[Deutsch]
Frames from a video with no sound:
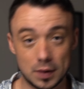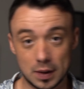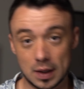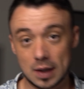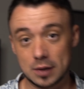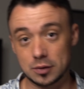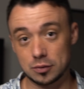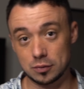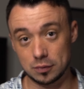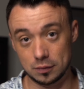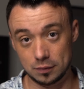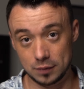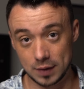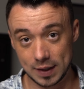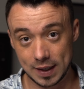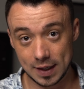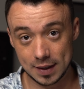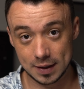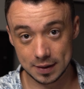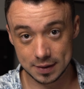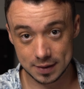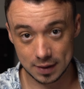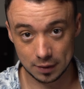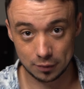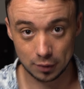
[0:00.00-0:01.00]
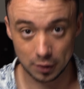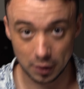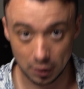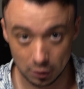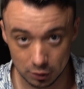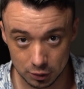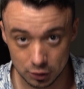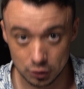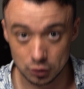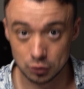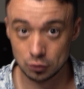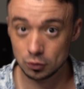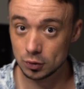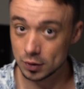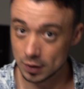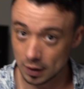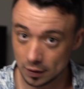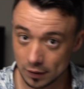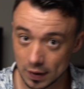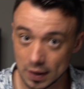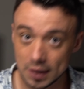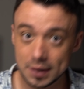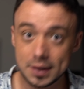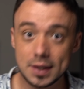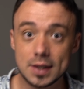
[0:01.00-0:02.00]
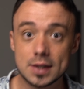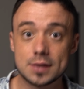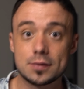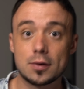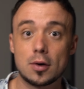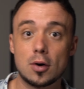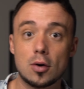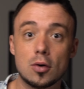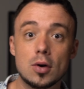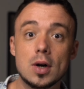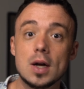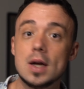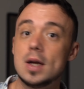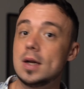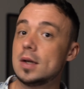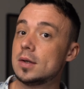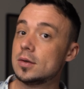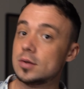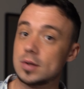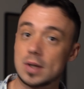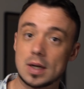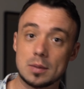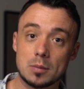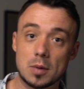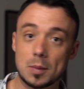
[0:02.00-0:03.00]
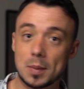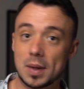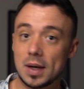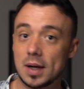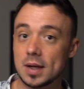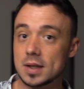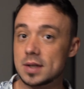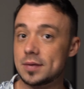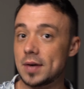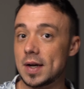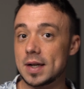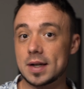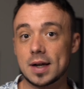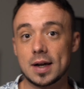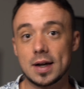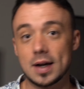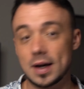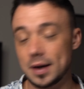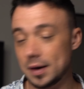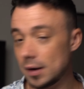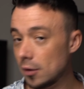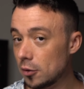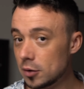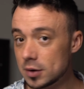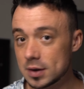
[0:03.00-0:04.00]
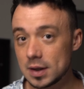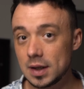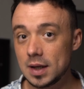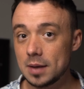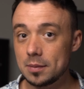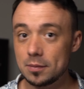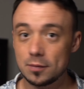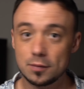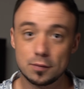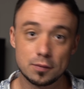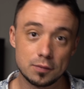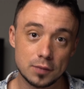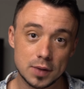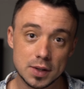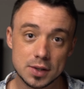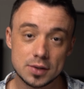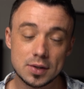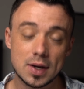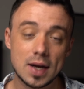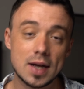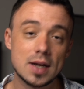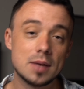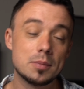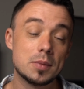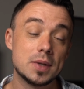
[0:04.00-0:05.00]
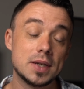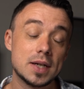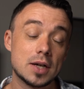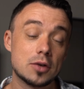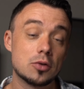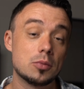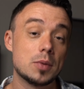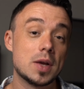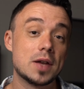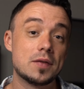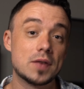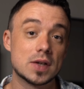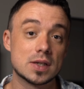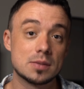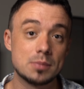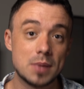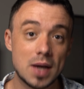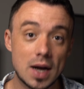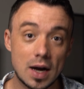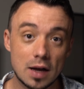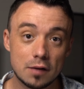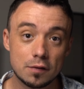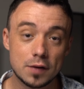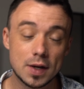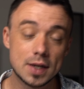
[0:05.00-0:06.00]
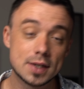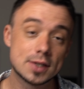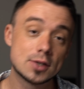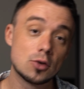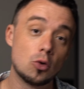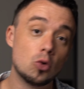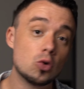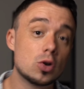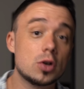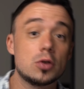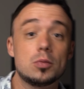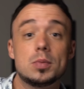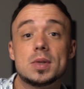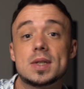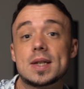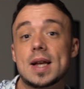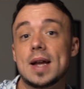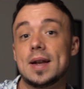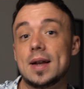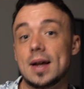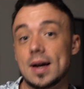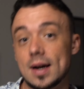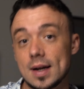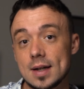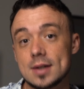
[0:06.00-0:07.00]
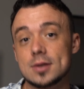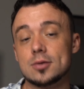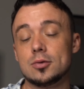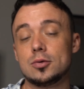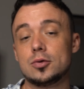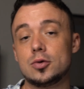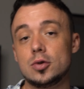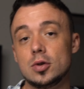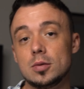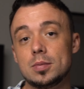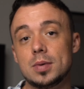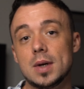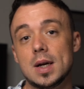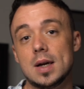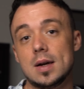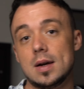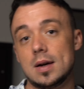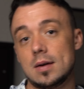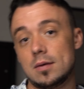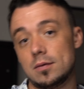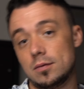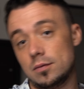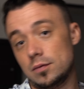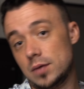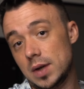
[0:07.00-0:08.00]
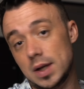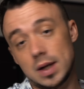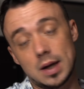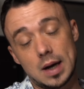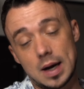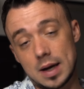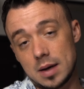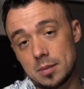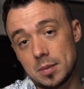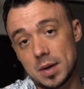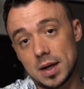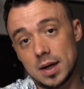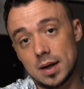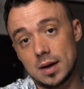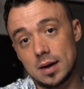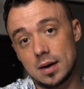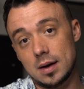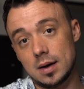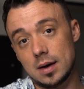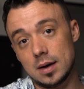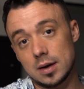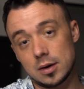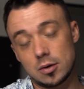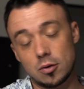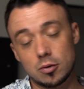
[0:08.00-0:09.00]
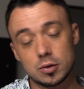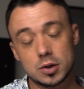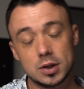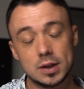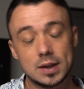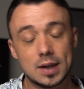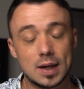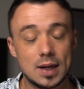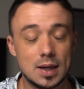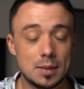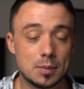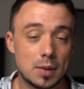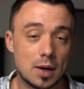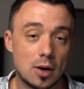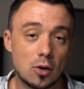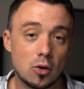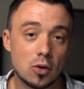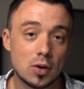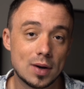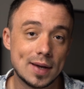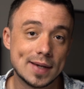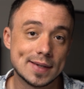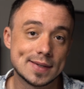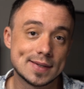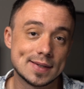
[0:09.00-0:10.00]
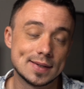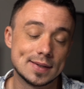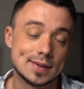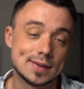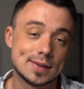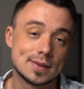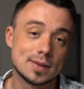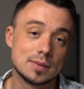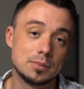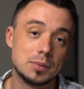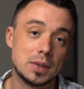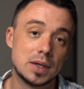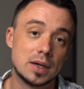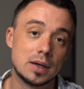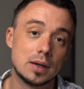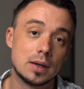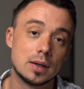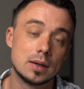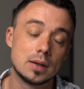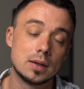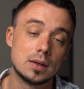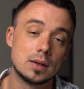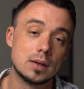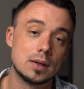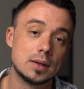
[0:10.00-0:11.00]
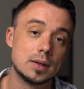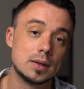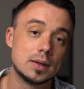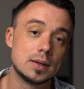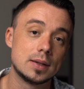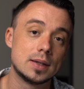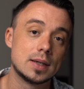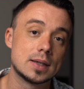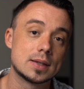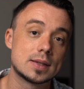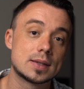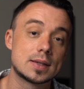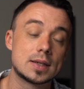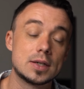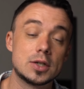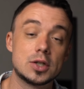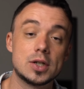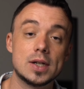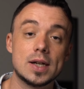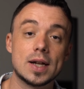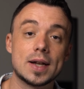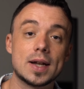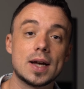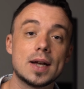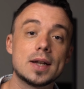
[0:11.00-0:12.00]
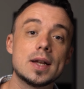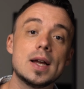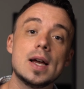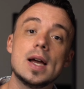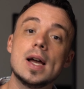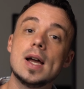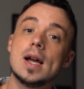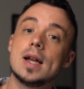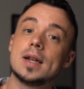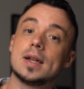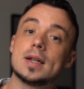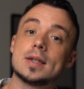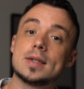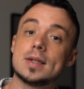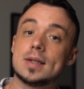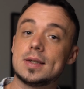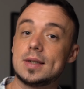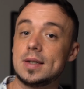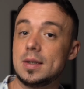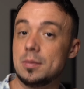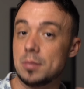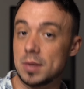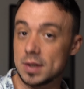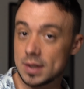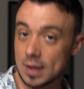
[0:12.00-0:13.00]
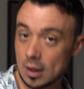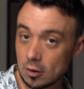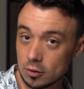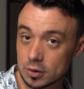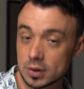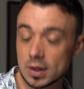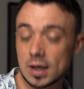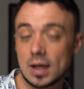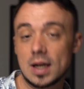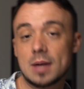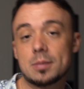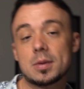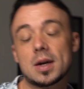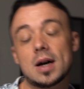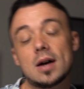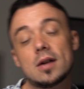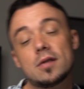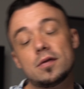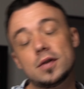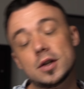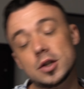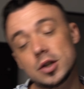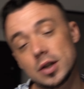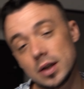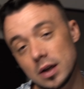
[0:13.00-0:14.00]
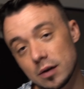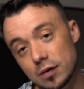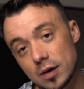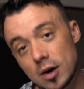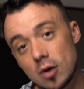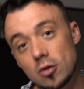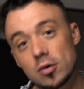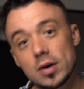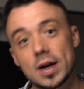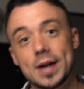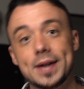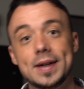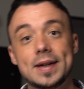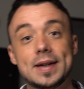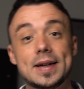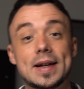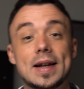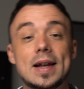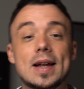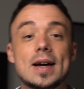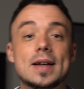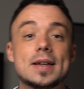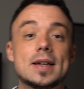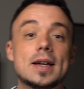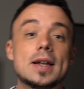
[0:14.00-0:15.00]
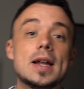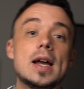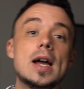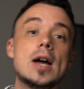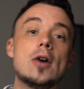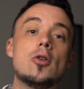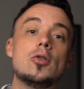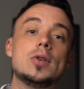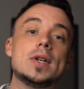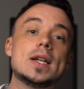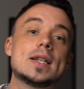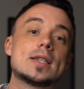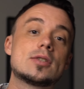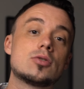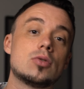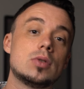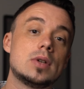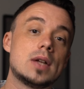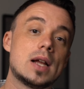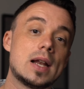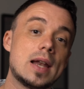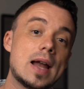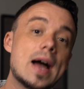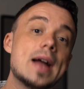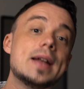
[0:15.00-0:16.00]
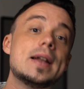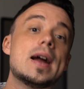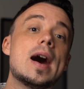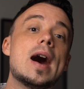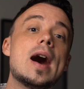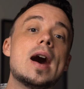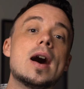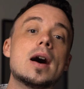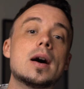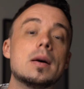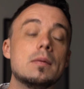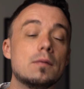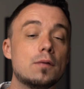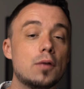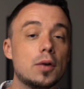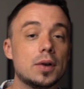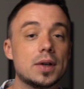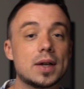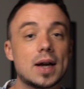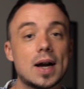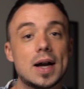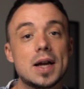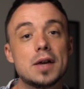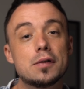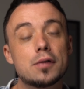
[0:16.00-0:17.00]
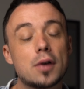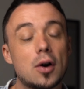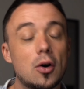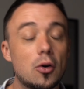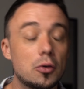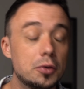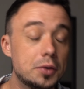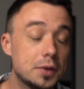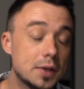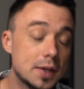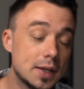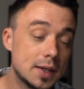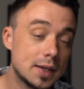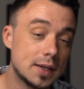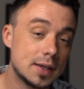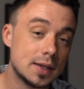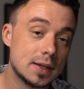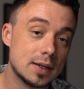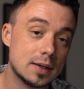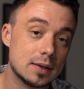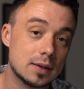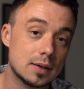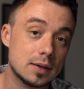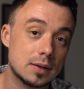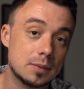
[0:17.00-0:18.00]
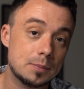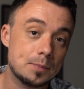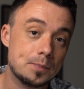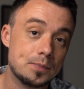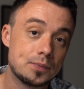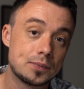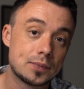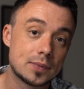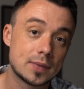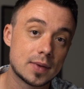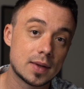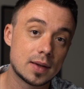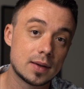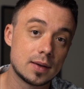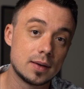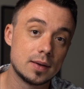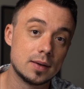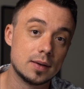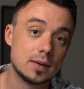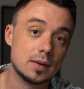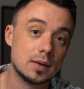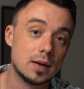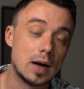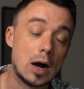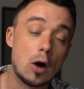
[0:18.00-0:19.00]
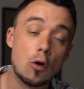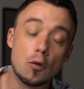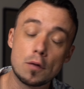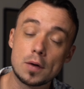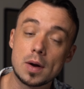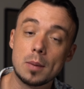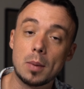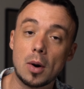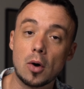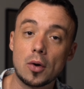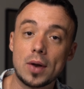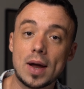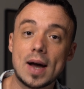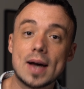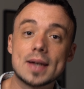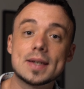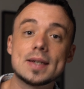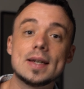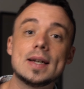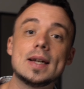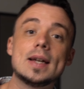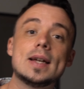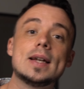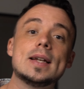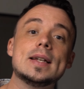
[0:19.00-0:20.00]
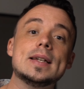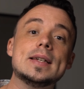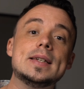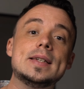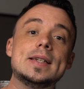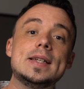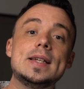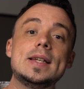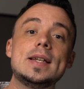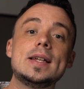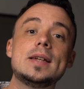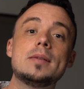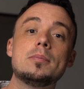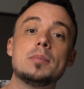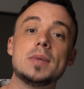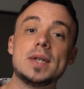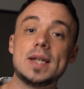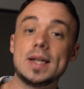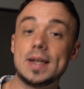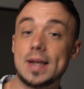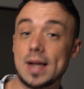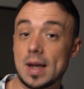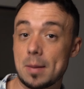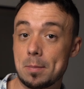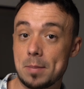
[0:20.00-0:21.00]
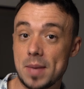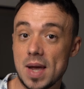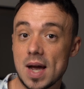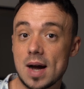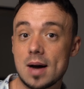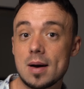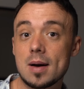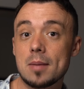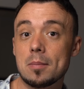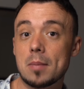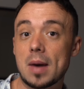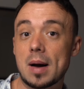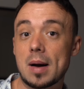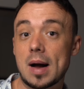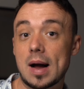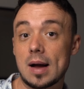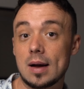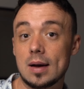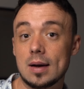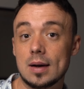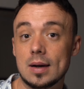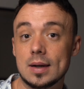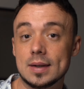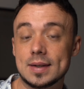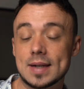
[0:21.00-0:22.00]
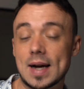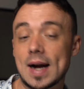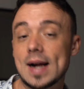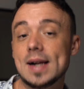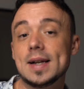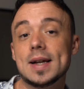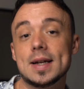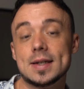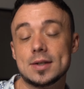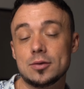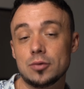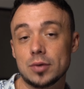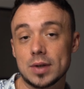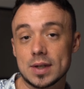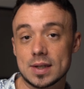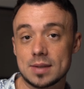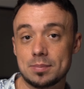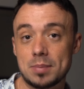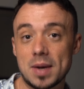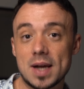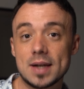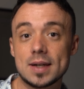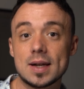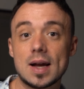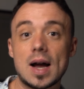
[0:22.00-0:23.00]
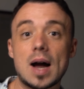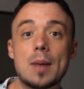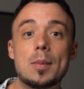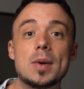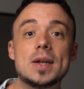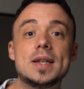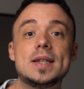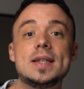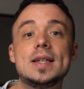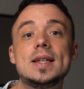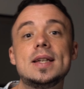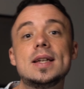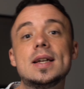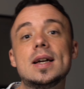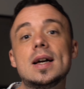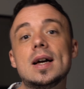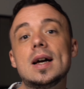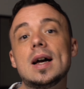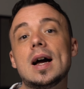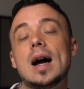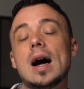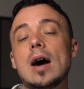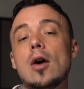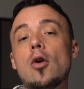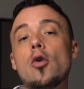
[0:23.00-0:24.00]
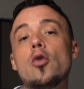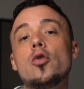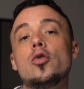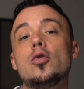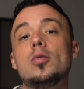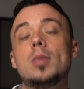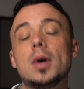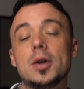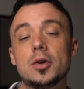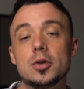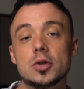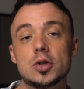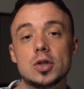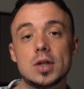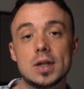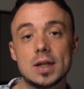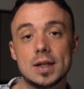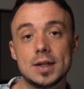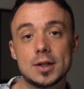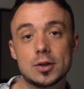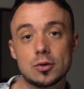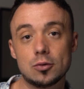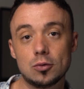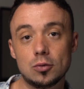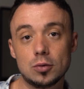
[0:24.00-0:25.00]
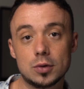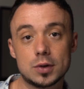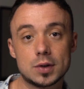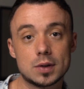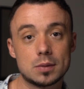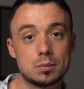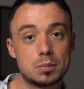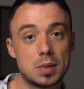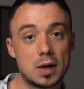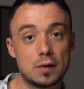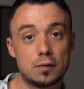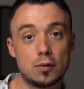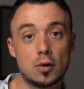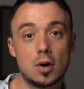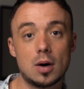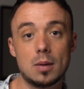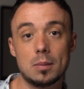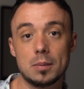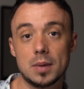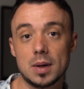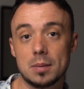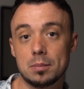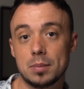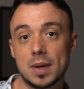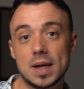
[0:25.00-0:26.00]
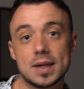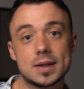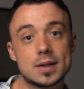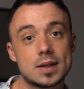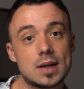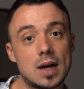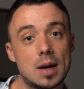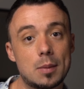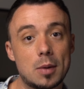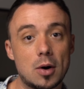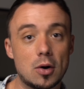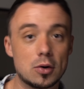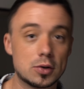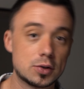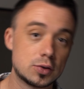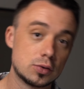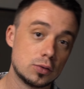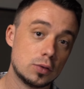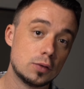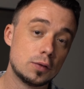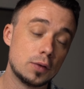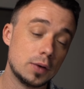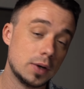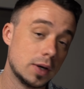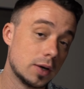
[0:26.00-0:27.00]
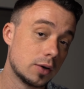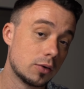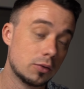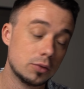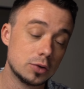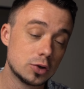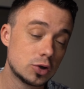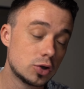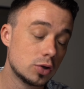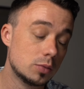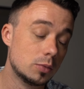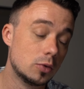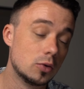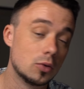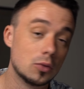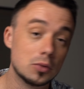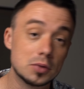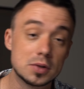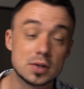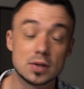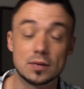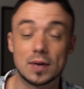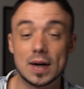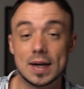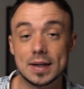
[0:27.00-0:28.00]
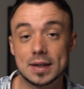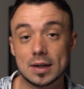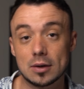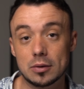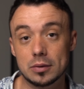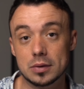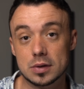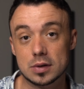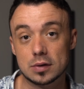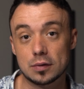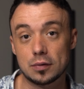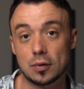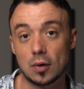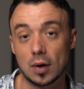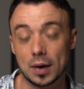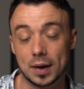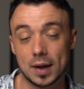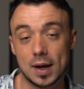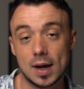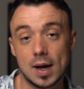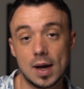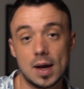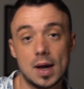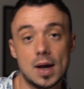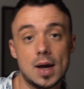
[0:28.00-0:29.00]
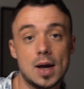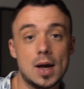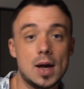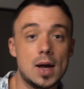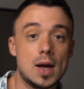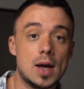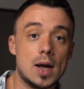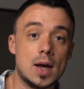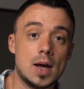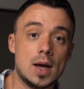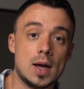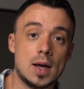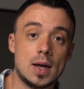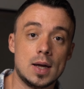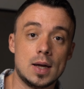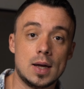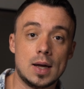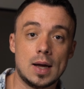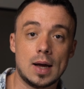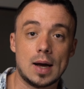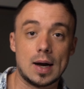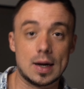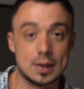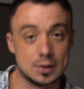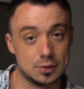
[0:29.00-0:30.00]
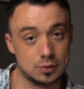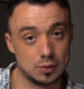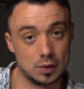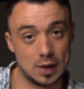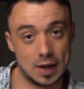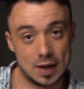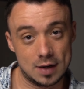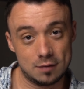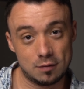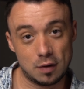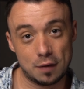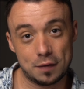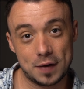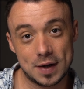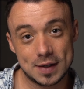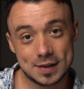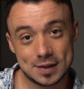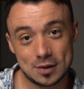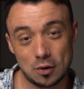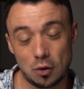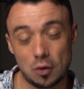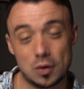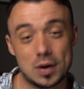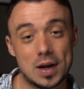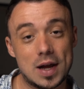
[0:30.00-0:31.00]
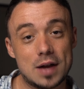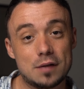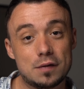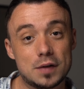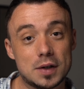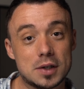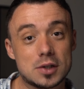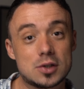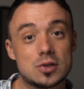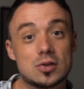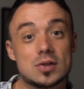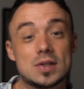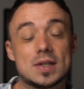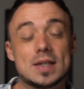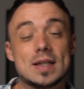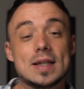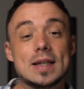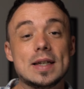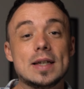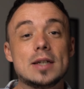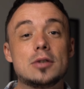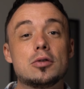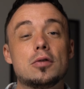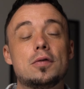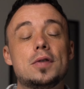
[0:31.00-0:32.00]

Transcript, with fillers: Also wir gehen jetzt davon aus, suchst eine Qualitätsfrau, sagen wir mal nach zwei, drei Jahren ausleben, willst du eine, mit der du etwas mehr anfängst. Oder du bist generell so ein Typ, wie einer meiner Coaching-Teilnehmer auch letztens mir äh, das geschildert hat, dass er sich ein bisschen ausgelebt hat, verschiedene Frauen kennengelernt hat und jetzt so einen kleinen Harem von drei Frauen ähm, äh, aufgebaut hat, die, mit denen er mehr äh, teilt als nur das Bett, aber die auch überdurchschnittlich gut performen im Bett, aber auch so von der Grundstimmung und so weiter und so fort. Also halten wir fest, online findest du sie nicht.